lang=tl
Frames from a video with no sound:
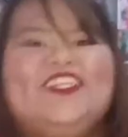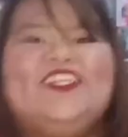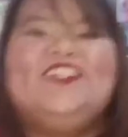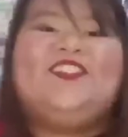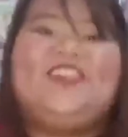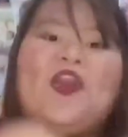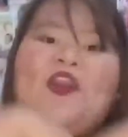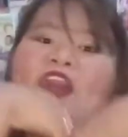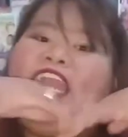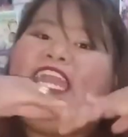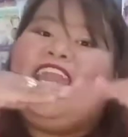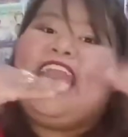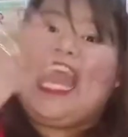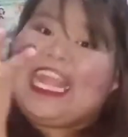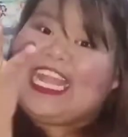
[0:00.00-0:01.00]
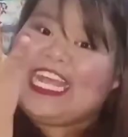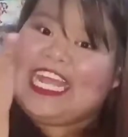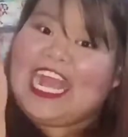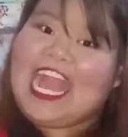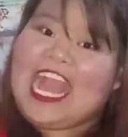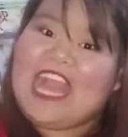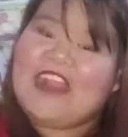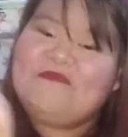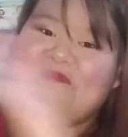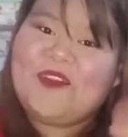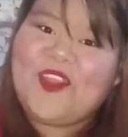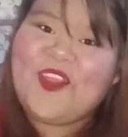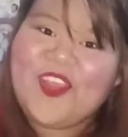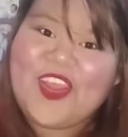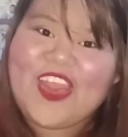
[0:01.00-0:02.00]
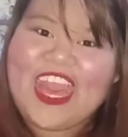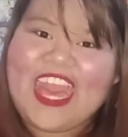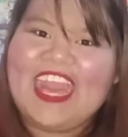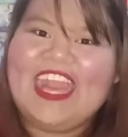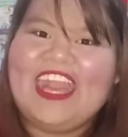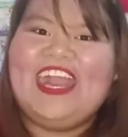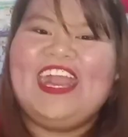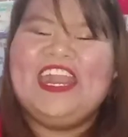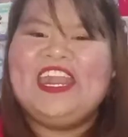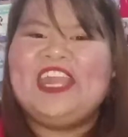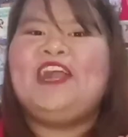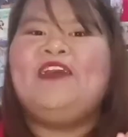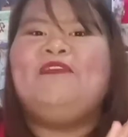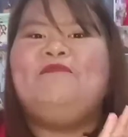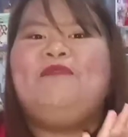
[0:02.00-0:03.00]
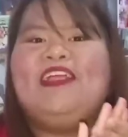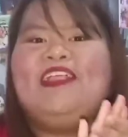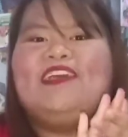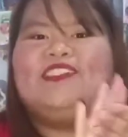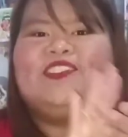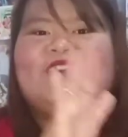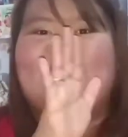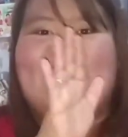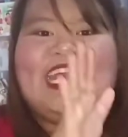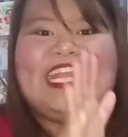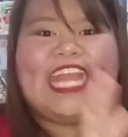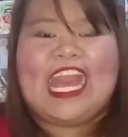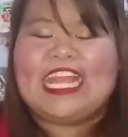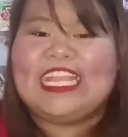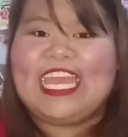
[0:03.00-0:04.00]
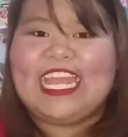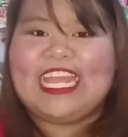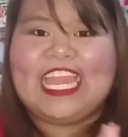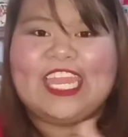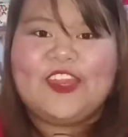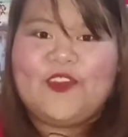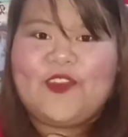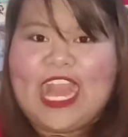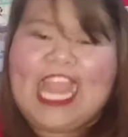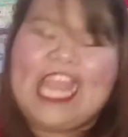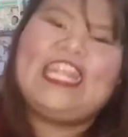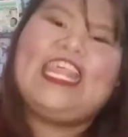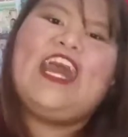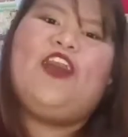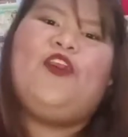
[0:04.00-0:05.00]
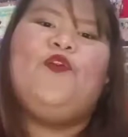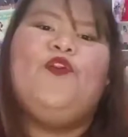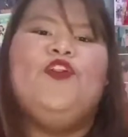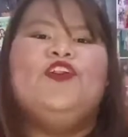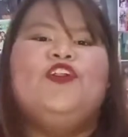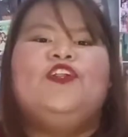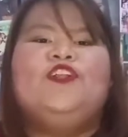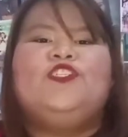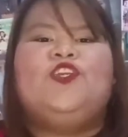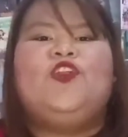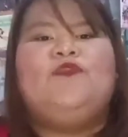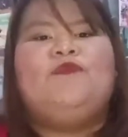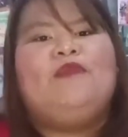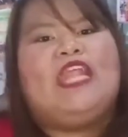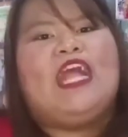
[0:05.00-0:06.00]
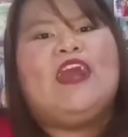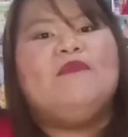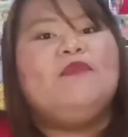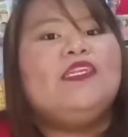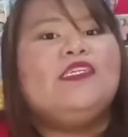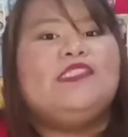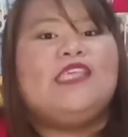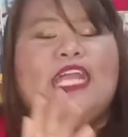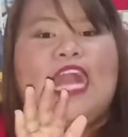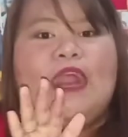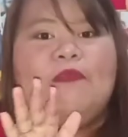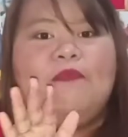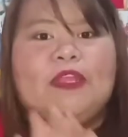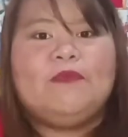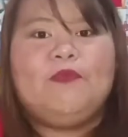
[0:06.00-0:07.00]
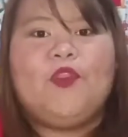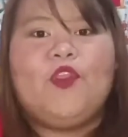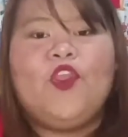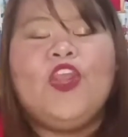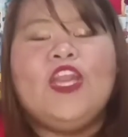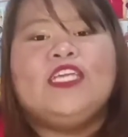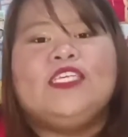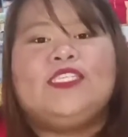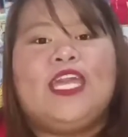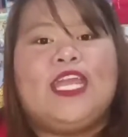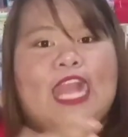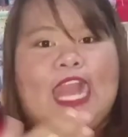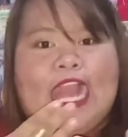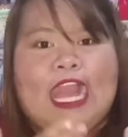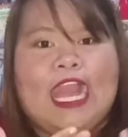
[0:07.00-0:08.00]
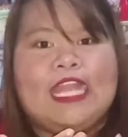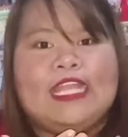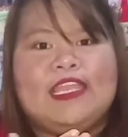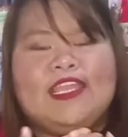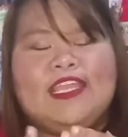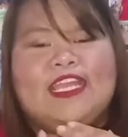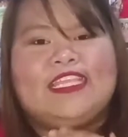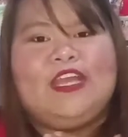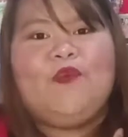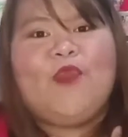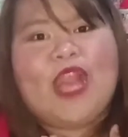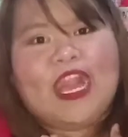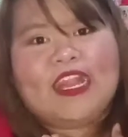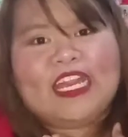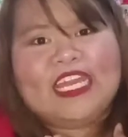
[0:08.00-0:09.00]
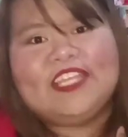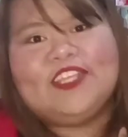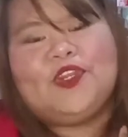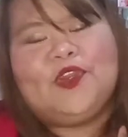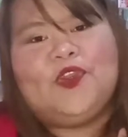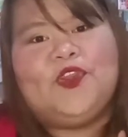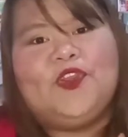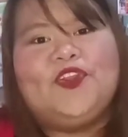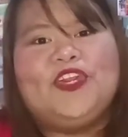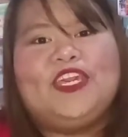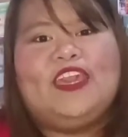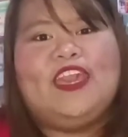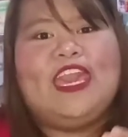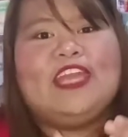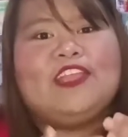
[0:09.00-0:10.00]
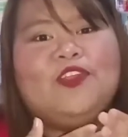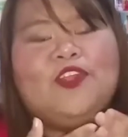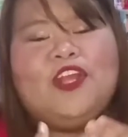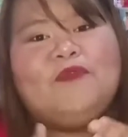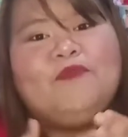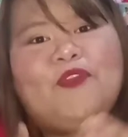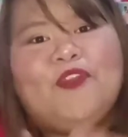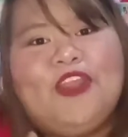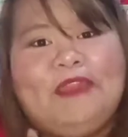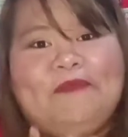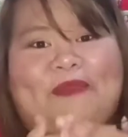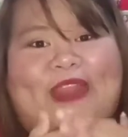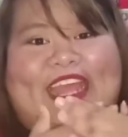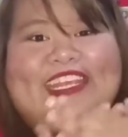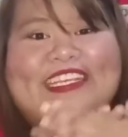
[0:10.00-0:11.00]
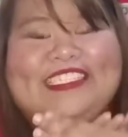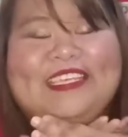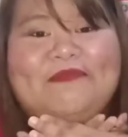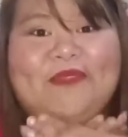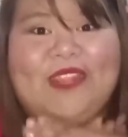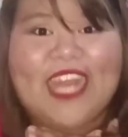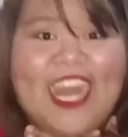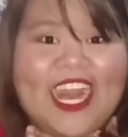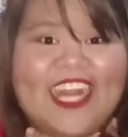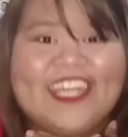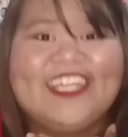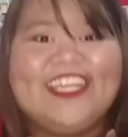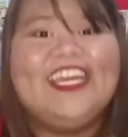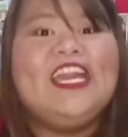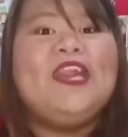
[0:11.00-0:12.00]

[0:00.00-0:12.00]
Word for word: So, ayan na nga po ang kabalastugan natin ngayong araw. So, maraming salamat po sa lahat na natawagan ko. Ito lang po ay para sa vlog.